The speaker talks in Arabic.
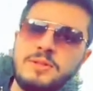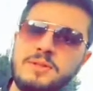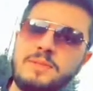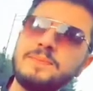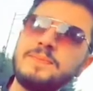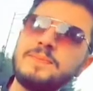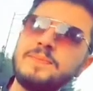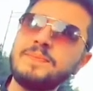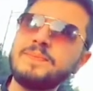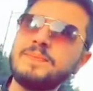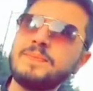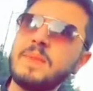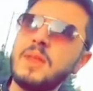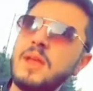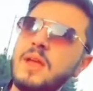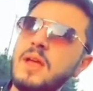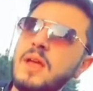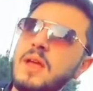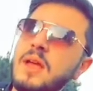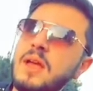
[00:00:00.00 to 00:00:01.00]
ايوه
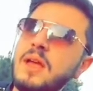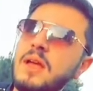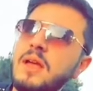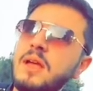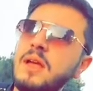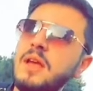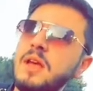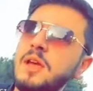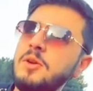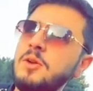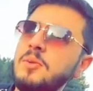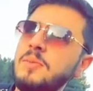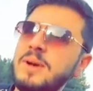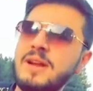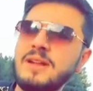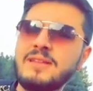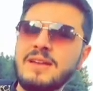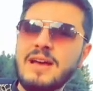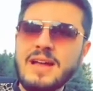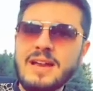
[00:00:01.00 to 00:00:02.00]
انه مره
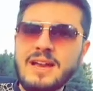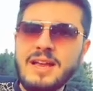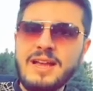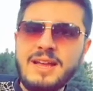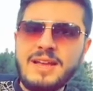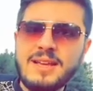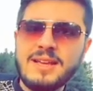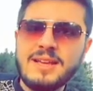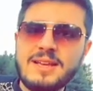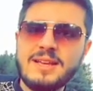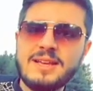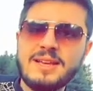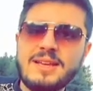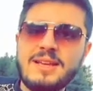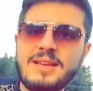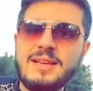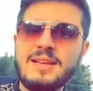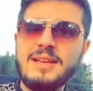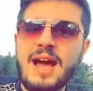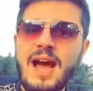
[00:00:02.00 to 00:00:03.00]
ثاني
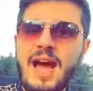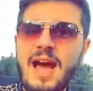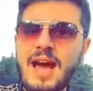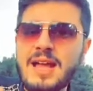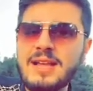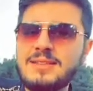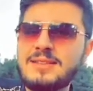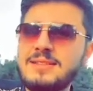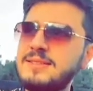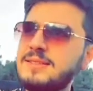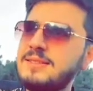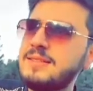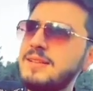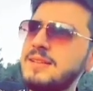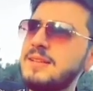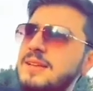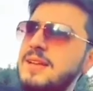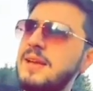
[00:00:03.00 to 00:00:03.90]
لا عشان ما يسرق